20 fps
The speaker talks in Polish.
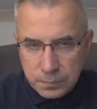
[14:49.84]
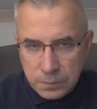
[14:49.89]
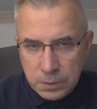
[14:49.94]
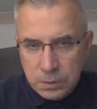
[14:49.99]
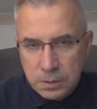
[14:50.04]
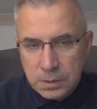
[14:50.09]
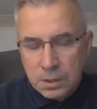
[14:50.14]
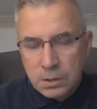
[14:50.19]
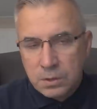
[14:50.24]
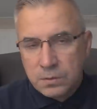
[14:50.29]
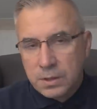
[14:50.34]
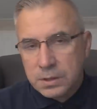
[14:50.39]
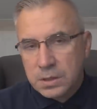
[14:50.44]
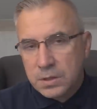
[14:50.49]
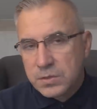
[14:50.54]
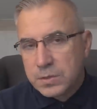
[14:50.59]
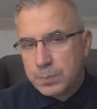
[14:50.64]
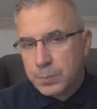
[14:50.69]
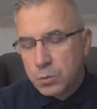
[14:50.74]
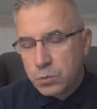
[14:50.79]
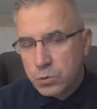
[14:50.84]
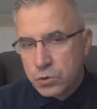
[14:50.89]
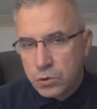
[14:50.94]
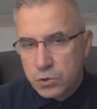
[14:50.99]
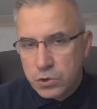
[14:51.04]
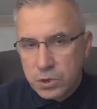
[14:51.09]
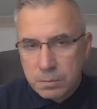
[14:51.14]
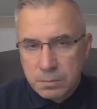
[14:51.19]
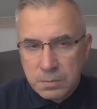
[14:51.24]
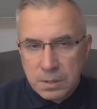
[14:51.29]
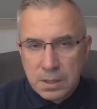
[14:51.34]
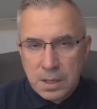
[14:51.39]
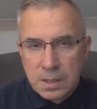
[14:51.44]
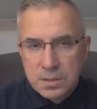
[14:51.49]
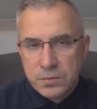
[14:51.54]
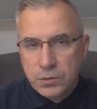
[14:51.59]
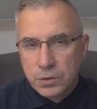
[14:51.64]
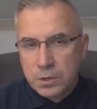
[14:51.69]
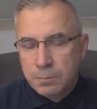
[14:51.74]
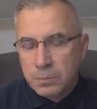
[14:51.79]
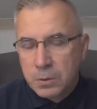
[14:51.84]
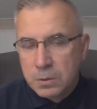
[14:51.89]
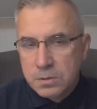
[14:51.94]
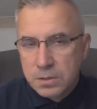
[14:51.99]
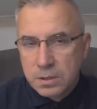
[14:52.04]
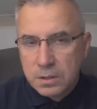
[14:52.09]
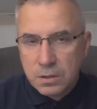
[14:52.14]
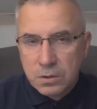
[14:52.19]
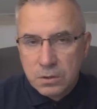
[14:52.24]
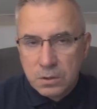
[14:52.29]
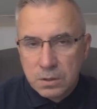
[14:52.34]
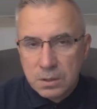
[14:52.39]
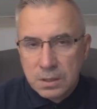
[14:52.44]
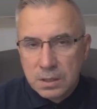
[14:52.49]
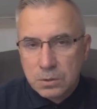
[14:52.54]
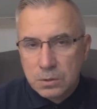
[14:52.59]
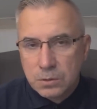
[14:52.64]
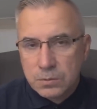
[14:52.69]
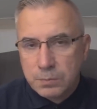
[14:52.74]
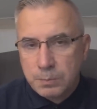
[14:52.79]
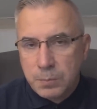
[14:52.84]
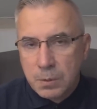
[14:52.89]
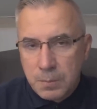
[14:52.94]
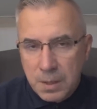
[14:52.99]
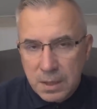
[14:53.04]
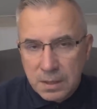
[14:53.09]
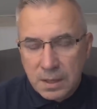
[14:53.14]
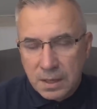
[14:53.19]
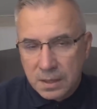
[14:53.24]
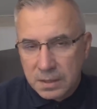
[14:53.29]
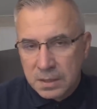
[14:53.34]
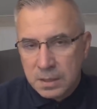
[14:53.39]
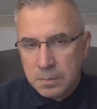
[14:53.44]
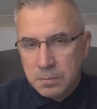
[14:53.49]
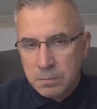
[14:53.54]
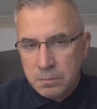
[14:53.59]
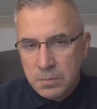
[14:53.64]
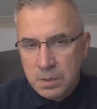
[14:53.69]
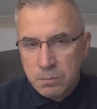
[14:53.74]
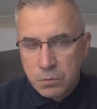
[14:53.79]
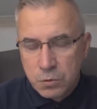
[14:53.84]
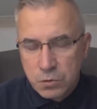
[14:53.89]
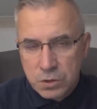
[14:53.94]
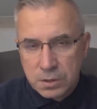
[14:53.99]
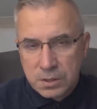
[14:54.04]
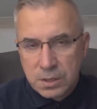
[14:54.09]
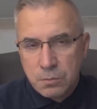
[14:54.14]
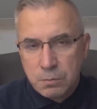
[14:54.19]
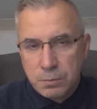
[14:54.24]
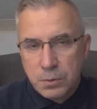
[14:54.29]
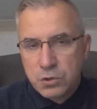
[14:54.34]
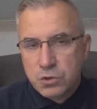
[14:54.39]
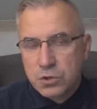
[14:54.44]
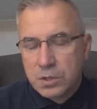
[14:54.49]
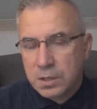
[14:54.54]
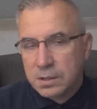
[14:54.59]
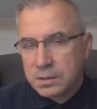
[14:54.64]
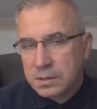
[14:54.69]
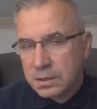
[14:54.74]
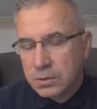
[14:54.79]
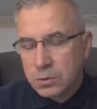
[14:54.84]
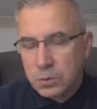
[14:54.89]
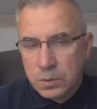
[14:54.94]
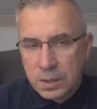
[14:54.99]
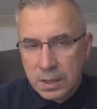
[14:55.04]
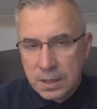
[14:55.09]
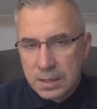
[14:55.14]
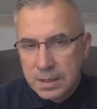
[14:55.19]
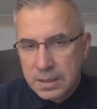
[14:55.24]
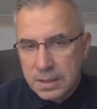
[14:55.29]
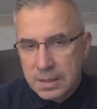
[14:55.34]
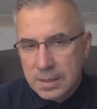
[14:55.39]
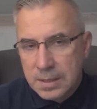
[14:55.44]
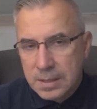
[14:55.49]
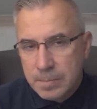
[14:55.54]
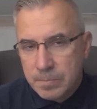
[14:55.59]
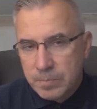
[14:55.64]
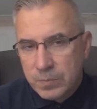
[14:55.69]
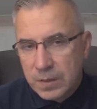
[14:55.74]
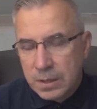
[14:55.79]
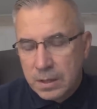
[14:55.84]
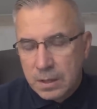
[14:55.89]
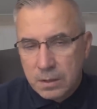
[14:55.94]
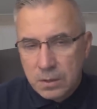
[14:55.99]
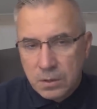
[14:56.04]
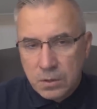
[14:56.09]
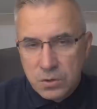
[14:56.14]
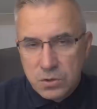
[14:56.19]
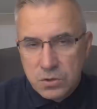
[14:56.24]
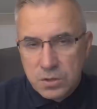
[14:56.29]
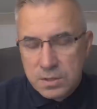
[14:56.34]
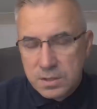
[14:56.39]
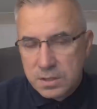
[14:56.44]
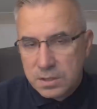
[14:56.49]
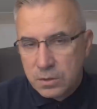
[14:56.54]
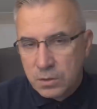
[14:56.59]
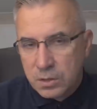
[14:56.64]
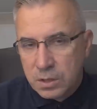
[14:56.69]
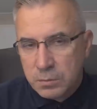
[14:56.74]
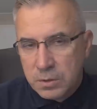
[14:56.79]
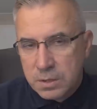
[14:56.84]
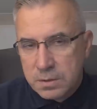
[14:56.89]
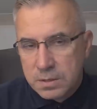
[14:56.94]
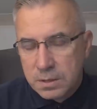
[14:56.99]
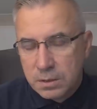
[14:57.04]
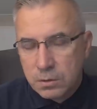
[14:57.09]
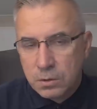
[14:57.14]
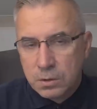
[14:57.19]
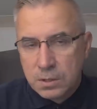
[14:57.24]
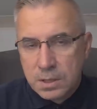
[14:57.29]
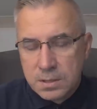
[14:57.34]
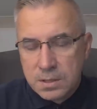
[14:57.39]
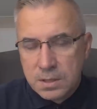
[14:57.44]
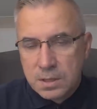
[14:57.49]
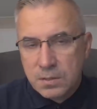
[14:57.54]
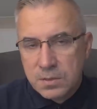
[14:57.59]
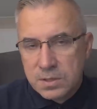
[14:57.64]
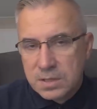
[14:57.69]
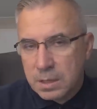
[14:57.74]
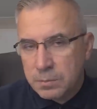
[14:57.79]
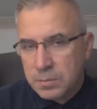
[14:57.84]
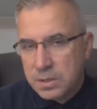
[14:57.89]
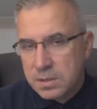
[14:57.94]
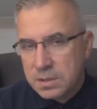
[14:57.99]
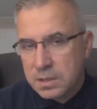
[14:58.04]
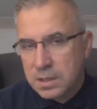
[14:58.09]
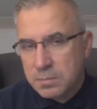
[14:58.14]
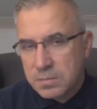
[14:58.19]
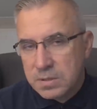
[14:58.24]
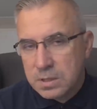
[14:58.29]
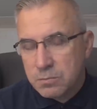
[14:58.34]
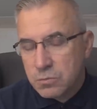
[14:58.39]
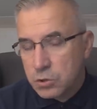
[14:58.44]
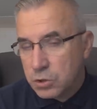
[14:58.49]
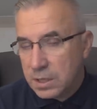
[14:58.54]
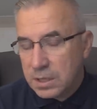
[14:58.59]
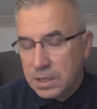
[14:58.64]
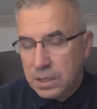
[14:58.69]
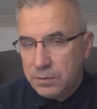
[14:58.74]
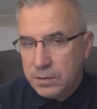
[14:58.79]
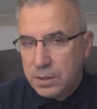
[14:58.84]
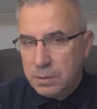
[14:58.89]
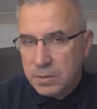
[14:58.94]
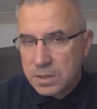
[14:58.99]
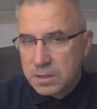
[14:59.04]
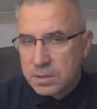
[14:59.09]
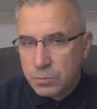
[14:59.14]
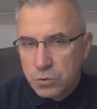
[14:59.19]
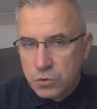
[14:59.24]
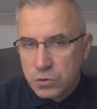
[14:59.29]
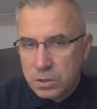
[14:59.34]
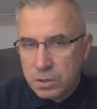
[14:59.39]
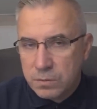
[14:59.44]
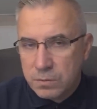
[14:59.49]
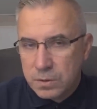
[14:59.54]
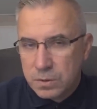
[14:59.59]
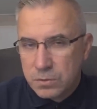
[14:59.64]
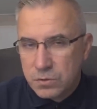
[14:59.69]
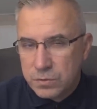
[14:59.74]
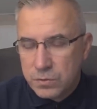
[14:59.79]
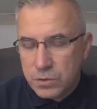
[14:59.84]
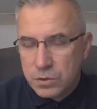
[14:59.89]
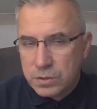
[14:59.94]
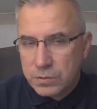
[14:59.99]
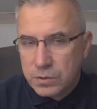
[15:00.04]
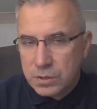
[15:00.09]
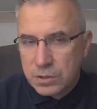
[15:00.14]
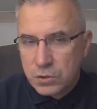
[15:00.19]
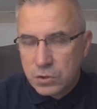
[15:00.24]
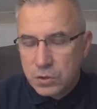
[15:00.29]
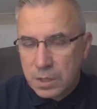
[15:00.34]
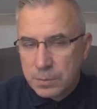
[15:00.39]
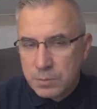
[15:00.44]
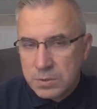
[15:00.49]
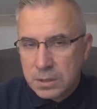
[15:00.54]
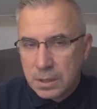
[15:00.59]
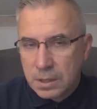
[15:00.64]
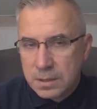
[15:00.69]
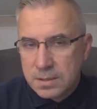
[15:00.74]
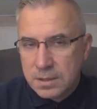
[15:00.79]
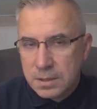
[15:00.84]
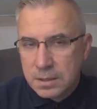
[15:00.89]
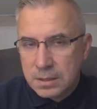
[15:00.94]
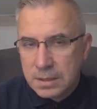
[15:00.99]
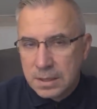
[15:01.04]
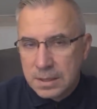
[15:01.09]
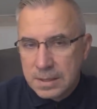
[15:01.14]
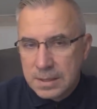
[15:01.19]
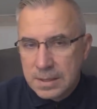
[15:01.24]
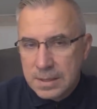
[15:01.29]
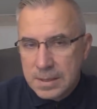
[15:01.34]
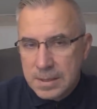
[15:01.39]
indagowany współczuciem dla swoich polskich kolegów pomaga im, mimo że tę pocztę atakuje jego ojciec, jego niemieccy koledzy, a on sam jest Niemcem. Czy taki film jest możliwy? Oczywiście wydaje się to abstrakcyjne